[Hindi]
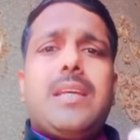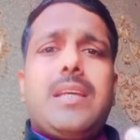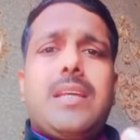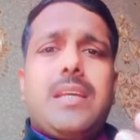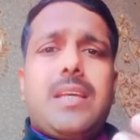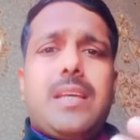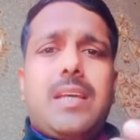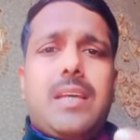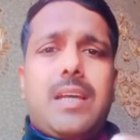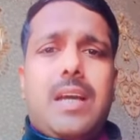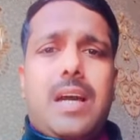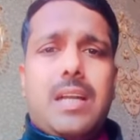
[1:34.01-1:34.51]

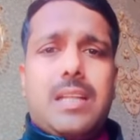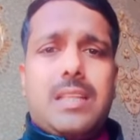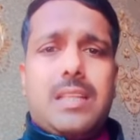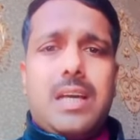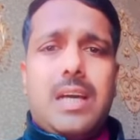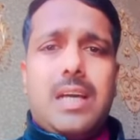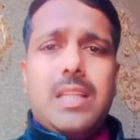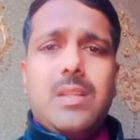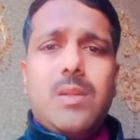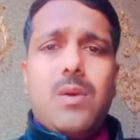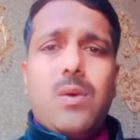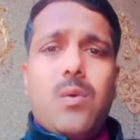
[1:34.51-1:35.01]
ये
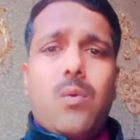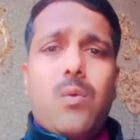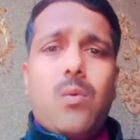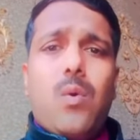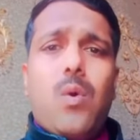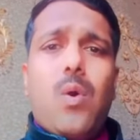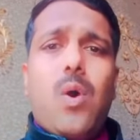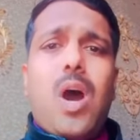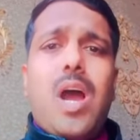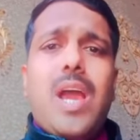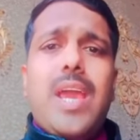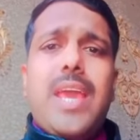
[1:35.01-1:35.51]
अर्थात
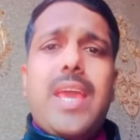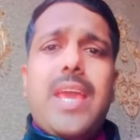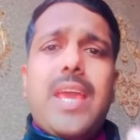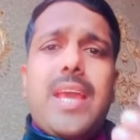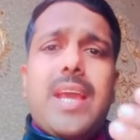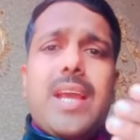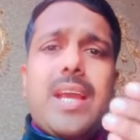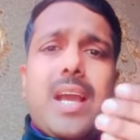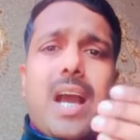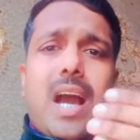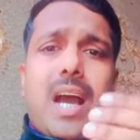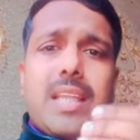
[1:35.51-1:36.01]
वो
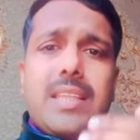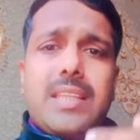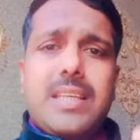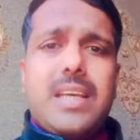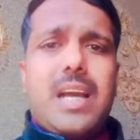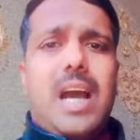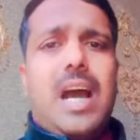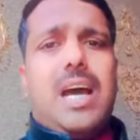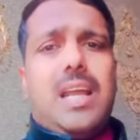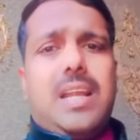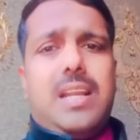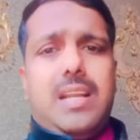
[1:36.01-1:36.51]
एक
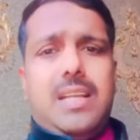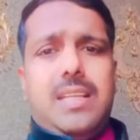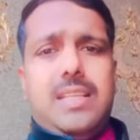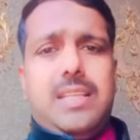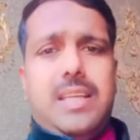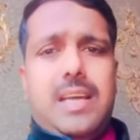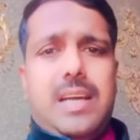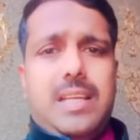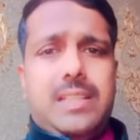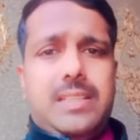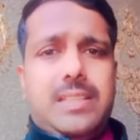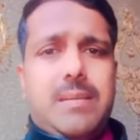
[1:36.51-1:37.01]
अधिकार
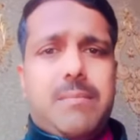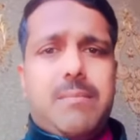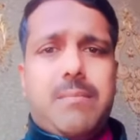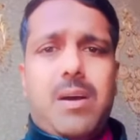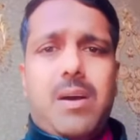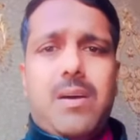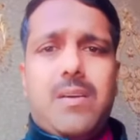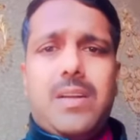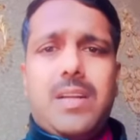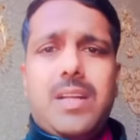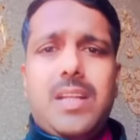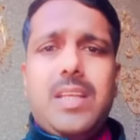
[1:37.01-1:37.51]
रहता है
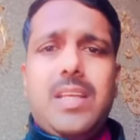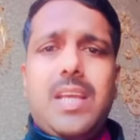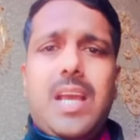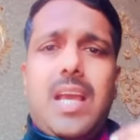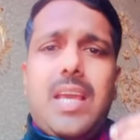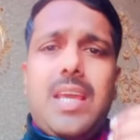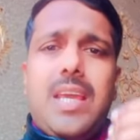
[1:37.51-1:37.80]
संभावना नहीं